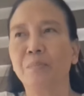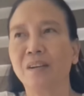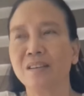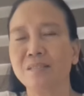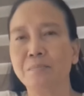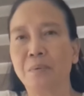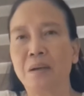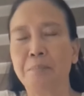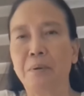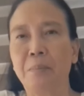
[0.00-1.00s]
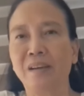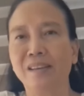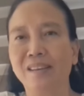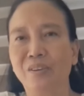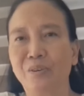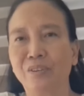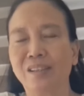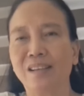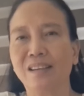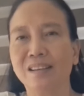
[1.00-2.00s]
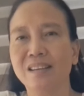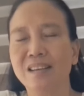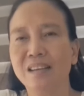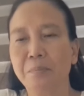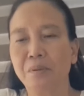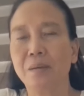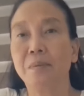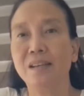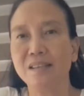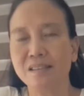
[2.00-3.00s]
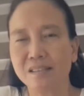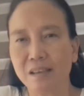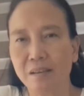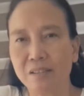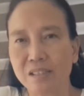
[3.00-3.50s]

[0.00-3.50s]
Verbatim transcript: Parang yung pamangkin ko talagang pinabalik niya sa,